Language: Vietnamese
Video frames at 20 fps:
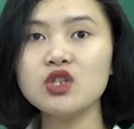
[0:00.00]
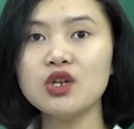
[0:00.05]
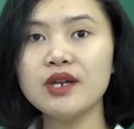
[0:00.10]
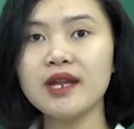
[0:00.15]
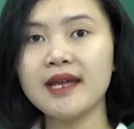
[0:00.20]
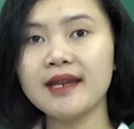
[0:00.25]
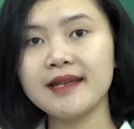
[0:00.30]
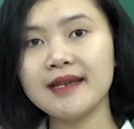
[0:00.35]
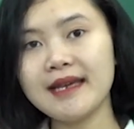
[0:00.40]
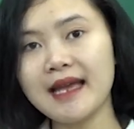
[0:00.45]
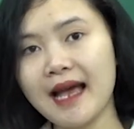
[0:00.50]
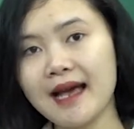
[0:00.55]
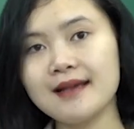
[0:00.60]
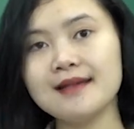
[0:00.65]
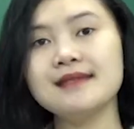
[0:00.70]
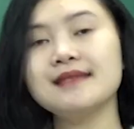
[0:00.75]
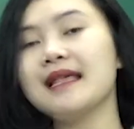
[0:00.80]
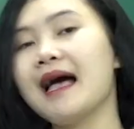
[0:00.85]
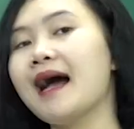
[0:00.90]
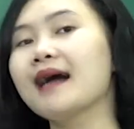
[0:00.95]
cho nên khi
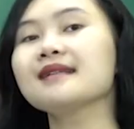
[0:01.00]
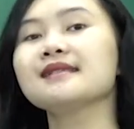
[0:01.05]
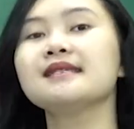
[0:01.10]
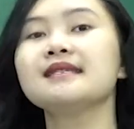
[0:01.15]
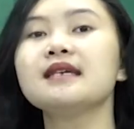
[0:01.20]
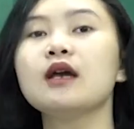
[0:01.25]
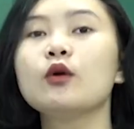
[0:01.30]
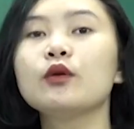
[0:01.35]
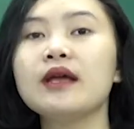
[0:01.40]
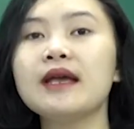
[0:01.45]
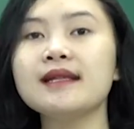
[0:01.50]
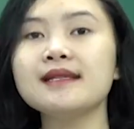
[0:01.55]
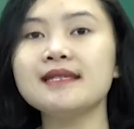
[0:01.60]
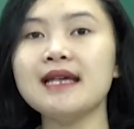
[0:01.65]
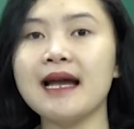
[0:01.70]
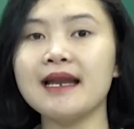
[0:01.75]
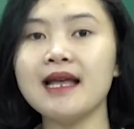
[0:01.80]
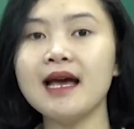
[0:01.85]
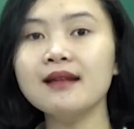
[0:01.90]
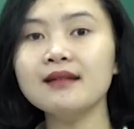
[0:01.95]
ánh sáng chiếu đến
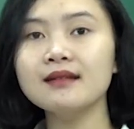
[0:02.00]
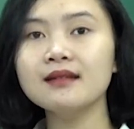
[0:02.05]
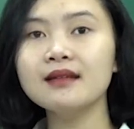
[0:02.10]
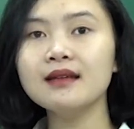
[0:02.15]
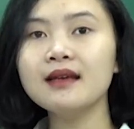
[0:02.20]
trái đất